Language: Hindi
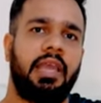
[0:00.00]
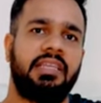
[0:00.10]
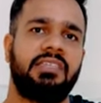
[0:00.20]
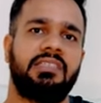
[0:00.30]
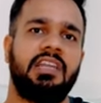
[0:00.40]

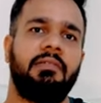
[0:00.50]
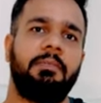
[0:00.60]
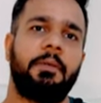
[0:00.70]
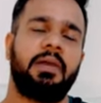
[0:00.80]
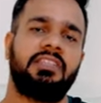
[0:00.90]
एक्सेस
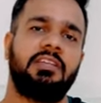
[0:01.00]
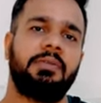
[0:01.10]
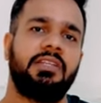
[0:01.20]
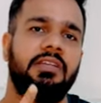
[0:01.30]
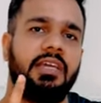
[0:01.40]
लेवल पे
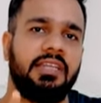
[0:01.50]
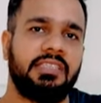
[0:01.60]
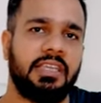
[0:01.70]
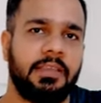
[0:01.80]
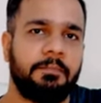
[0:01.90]
मास्टरबेशन
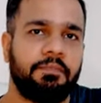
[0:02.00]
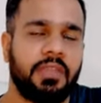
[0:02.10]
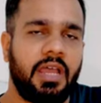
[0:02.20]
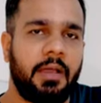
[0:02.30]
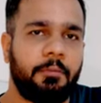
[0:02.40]
करने से
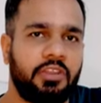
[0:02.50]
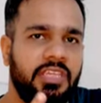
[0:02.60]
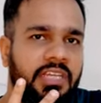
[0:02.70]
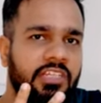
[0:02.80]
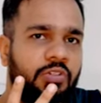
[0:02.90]
आपको
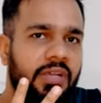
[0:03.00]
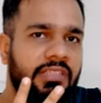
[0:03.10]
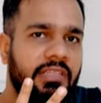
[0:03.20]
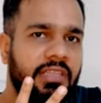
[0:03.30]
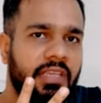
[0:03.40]
तीन इशू आ
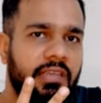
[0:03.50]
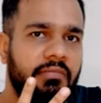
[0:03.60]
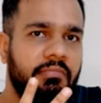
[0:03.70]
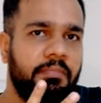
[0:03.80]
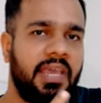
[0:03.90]
सकते हैं
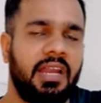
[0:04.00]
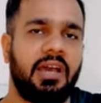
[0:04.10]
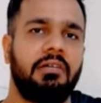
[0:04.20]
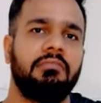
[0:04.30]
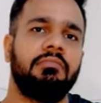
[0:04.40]
पहला
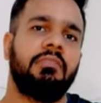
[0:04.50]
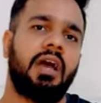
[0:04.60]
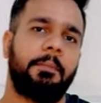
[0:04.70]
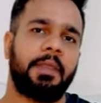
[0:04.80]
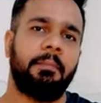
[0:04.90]

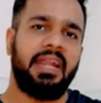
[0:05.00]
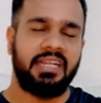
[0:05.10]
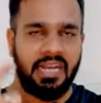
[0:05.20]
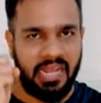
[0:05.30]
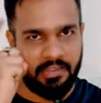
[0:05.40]
आपके
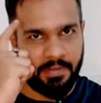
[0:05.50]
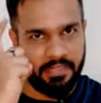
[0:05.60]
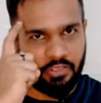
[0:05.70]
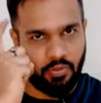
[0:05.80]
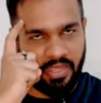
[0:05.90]
मेंटल हेल्थ
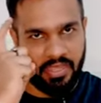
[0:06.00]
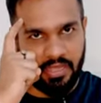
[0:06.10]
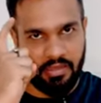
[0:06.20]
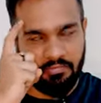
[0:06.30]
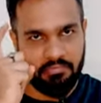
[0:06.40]
पे इशू
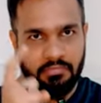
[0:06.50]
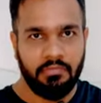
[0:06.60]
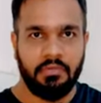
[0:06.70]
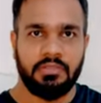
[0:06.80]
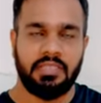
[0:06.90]
आएगा
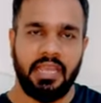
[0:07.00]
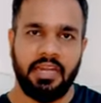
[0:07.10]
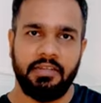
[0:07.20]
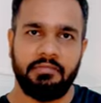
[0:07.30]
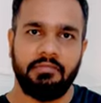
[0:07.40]

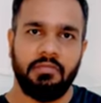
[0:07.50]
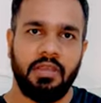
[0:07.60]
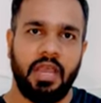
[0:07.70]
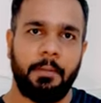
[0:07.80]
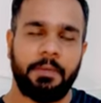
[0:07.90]
सेकंड
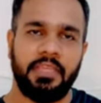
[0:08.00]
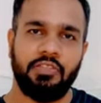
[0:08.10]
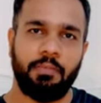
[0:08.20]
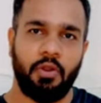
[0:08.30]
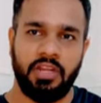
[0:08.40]
आपके
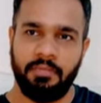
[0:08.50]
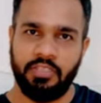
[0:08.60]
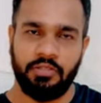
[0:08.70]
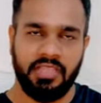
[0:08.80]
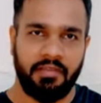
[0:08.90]
जो बॉडी
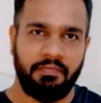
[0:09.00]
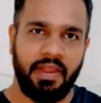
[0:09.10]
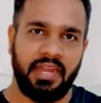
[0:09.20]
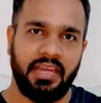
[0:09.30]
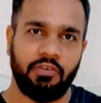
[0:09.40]
में जो इतना भी
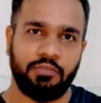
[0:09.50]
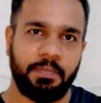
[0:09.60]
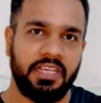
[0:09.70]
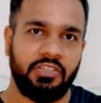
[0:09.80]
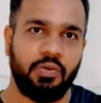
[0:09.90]
फैट है उस
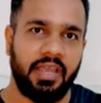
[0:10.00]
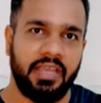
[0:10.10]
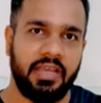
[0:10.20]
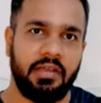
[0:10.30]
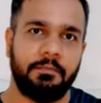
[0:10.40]
पर इशू
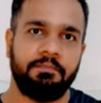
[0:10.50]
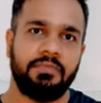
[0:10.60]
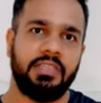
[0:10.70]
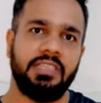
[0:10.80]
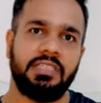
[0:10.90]
आएगा
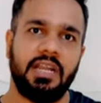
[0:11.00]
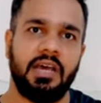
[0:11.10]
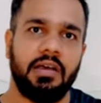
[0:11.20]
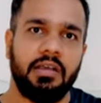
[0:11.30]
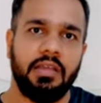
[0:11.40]
तीसरा
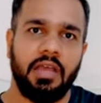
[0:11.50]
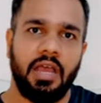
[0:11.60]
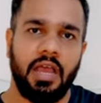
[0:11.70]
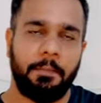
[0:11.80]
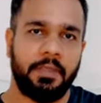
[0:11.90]

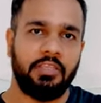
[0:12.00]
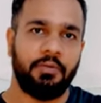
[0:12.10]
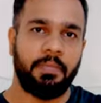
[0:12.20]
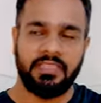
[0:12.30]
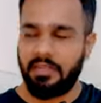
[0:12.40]
आपकी
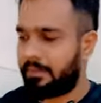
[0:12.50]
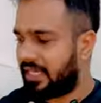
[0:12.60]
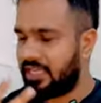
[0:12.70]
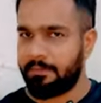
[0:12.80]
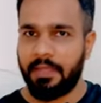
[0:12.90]
जो बसल
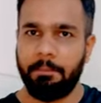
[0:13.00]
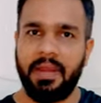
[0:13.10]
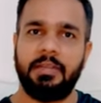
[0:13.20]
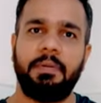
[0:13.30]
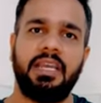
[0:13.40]
बिल्डिंग पे
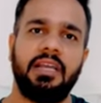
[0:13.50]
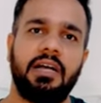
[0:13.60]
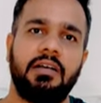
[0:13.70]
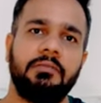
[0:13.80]
इम्पैक्ट पड़ेगा